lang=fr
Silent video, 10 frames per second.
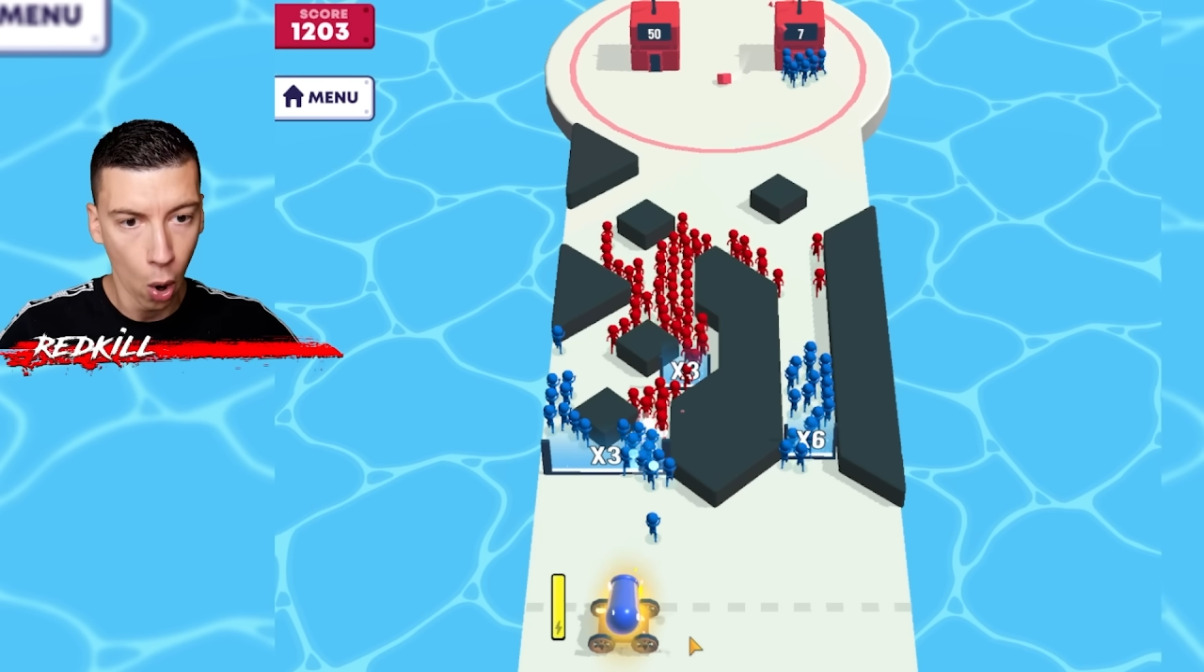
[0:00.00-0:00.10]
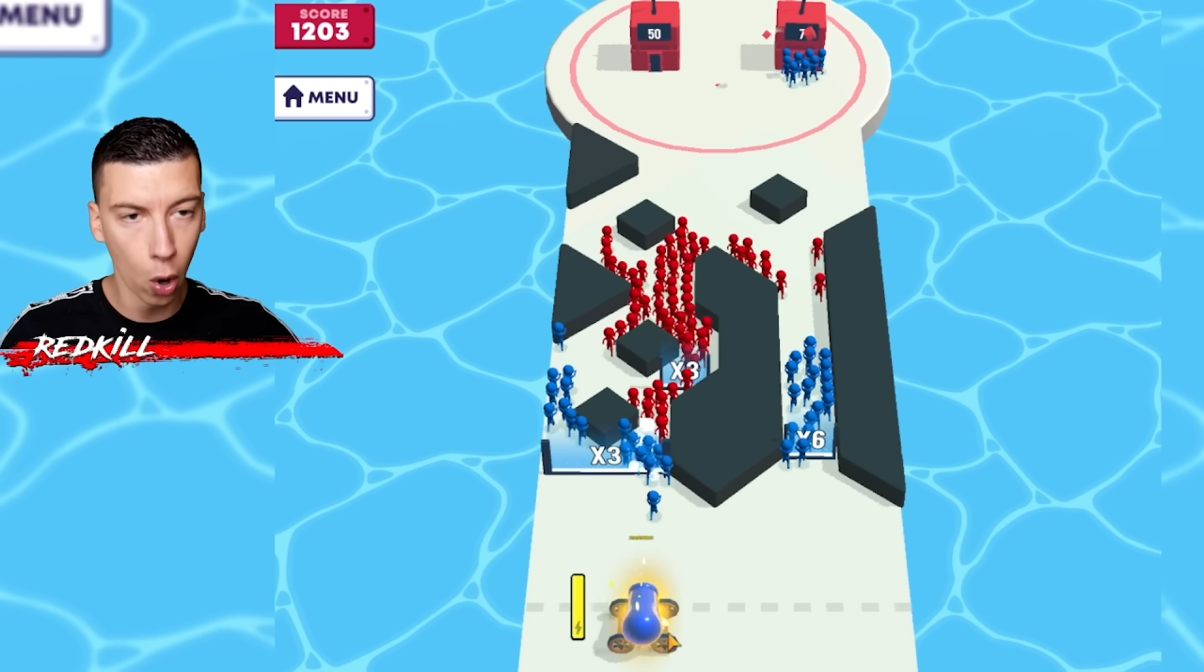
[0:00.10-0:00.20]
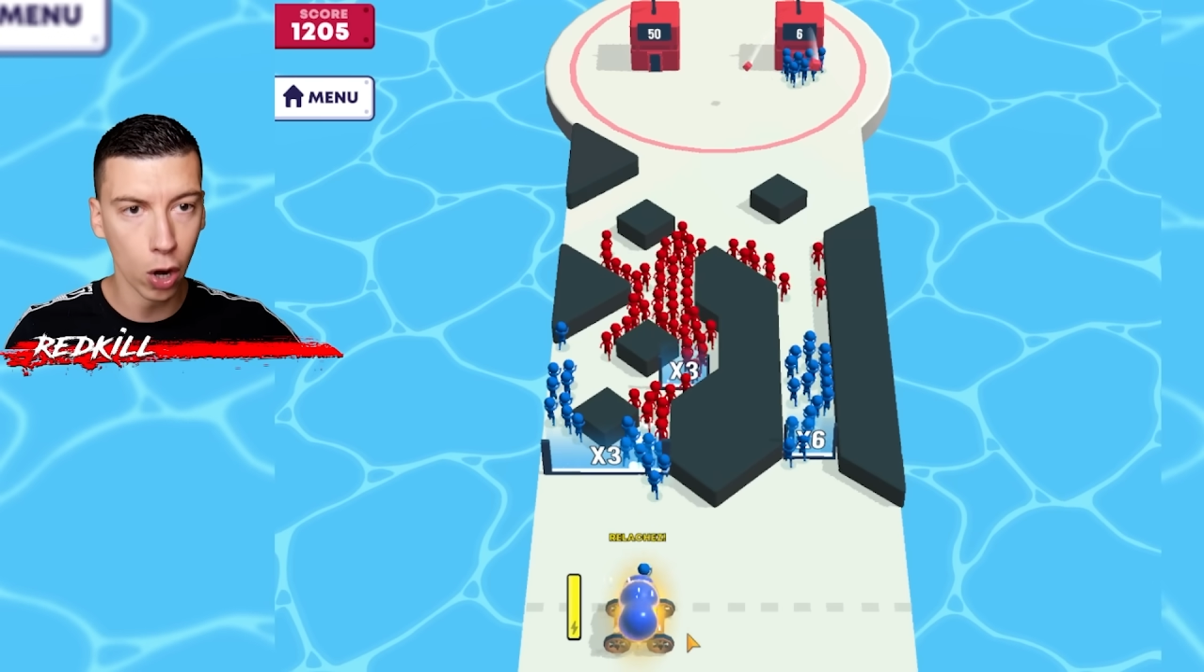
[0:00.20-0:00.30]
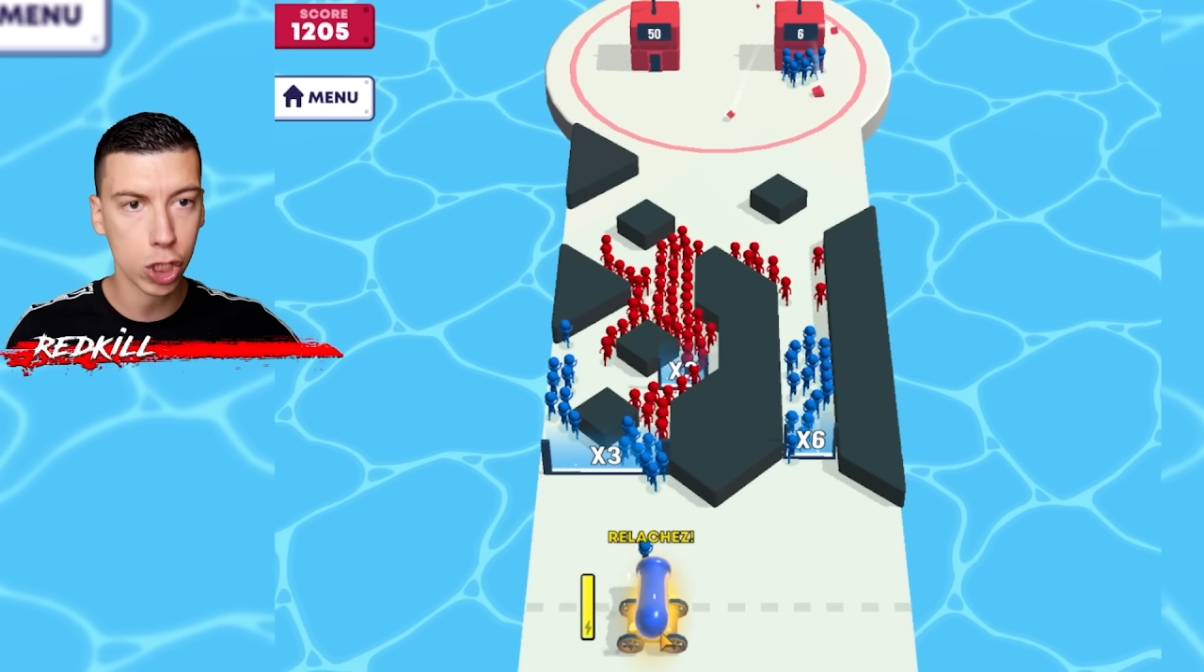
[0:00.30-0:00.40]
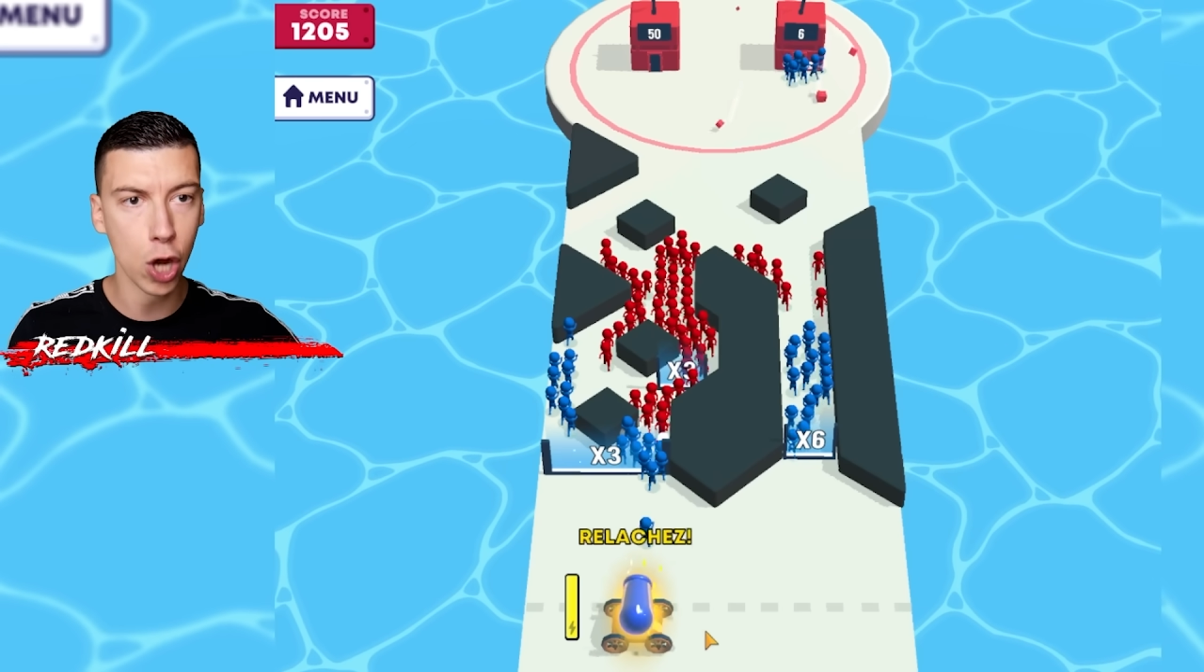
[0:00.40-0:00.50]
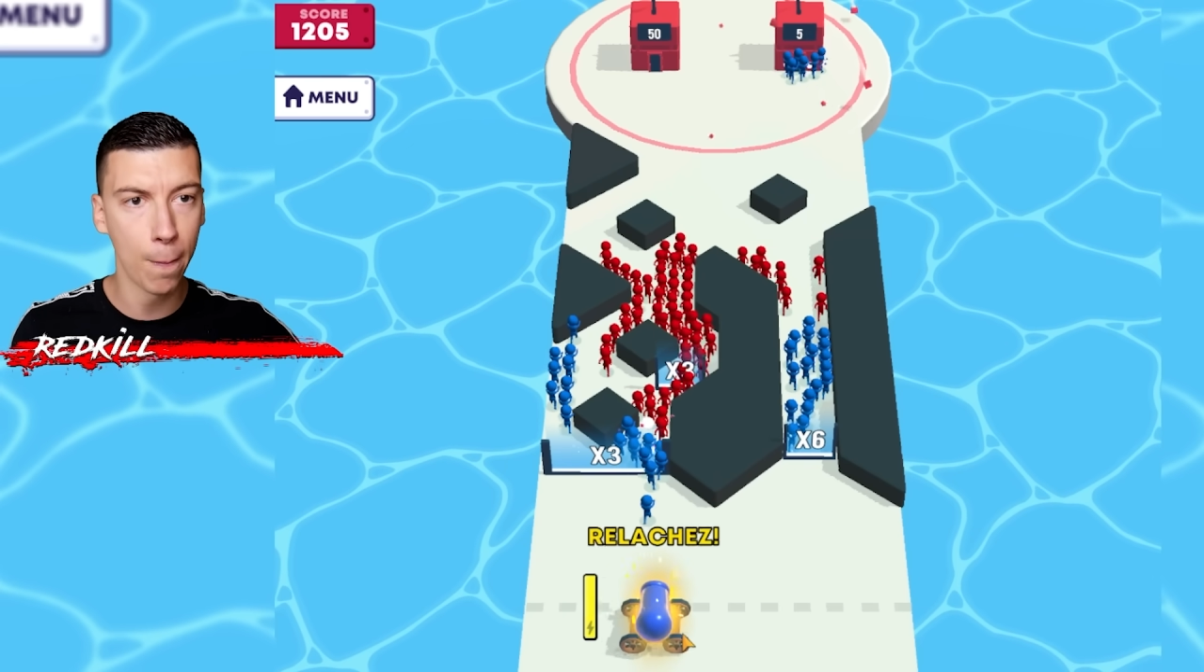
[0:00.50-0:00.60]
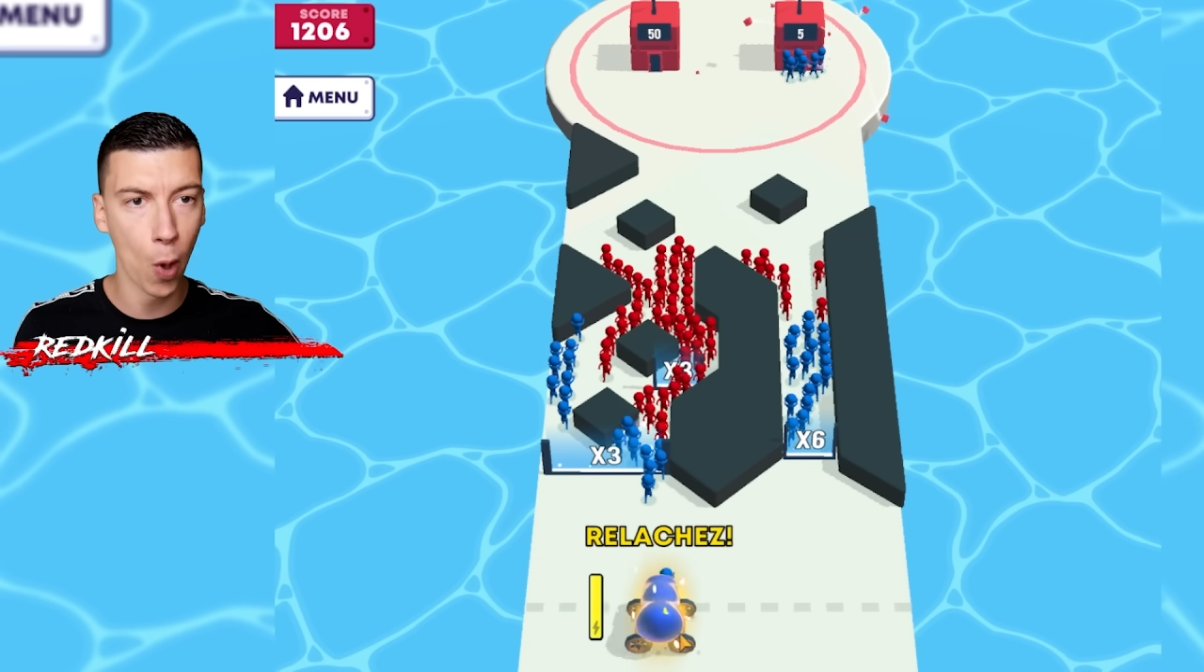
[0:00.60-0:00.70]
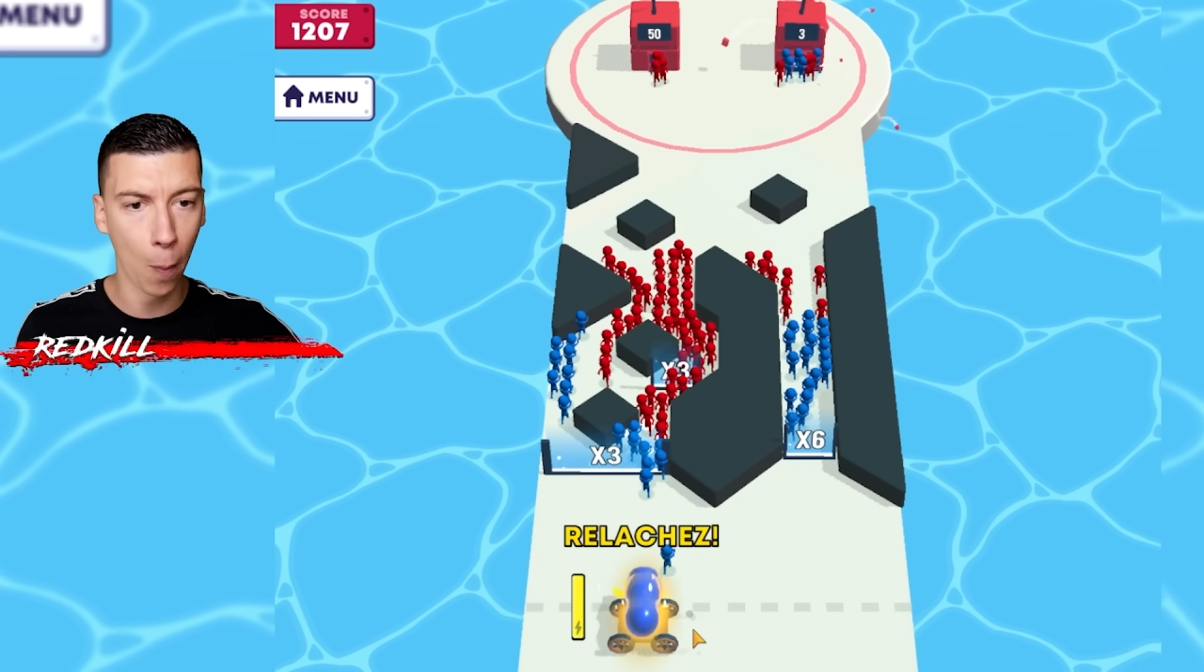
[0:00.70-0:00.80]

Oh là, je suis un peu